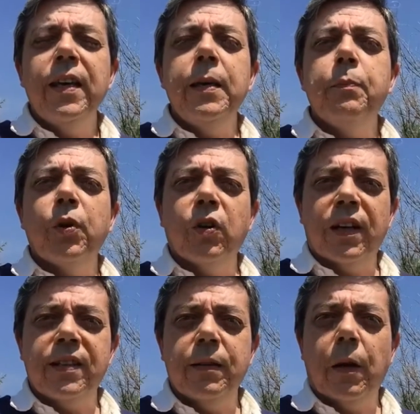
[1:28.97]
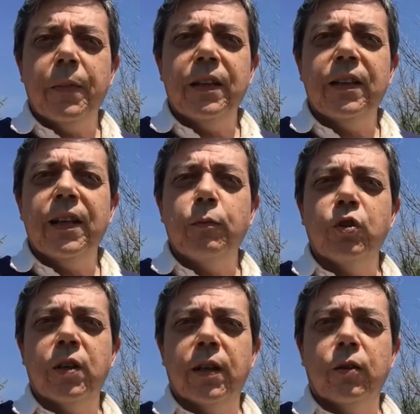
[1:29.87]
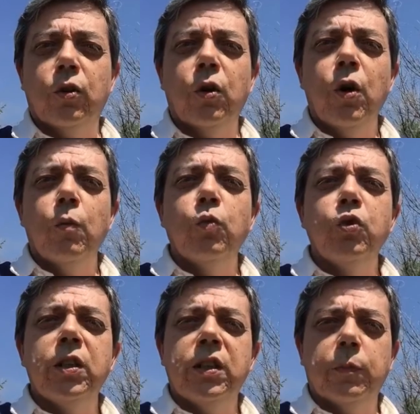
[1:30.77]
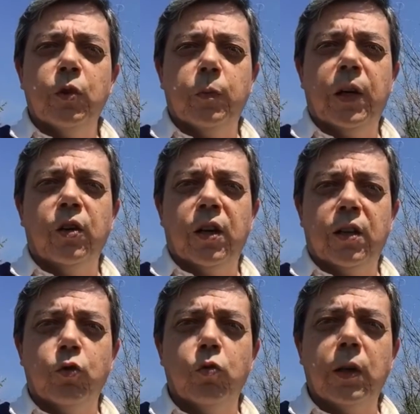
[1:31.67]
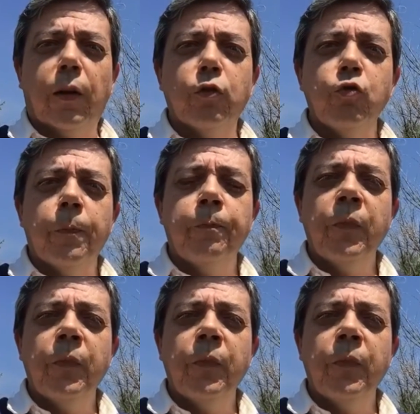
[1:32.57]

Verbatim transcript: y progresivamente iremos teniendo muchísimos mejores resultados.